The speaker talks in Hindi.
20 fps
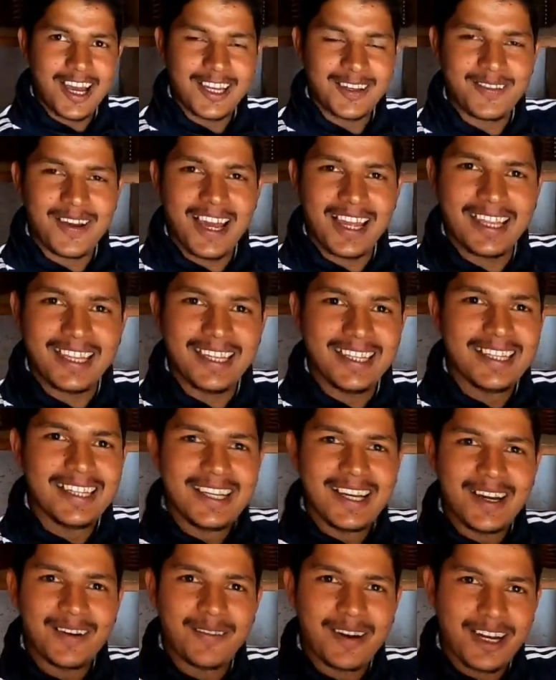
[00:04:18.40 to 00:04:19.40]
दुकान में आए
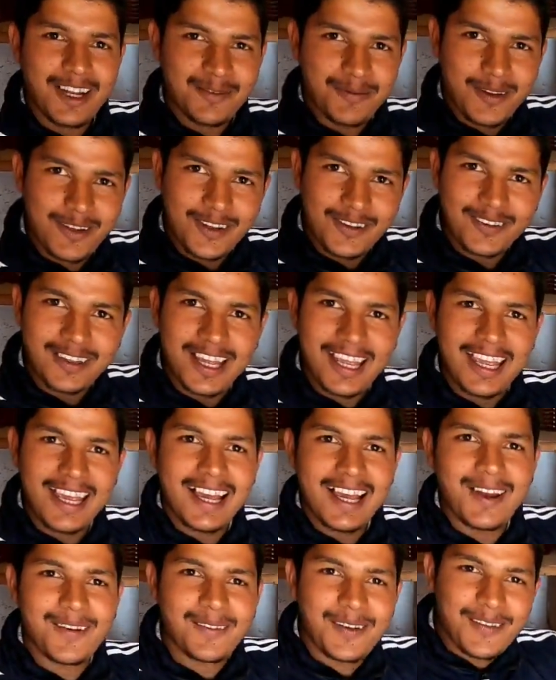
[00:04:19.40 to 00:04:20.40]
हमारा ब्लॉग बनाया
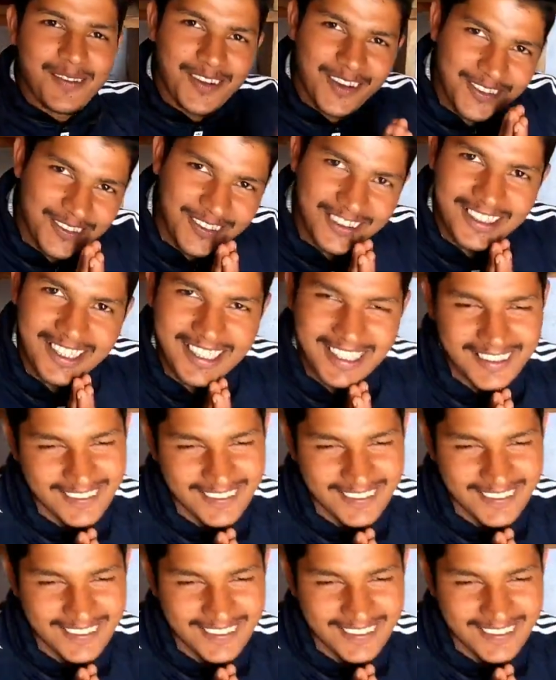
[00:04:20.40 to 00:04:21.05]
आपका बहुत बहुत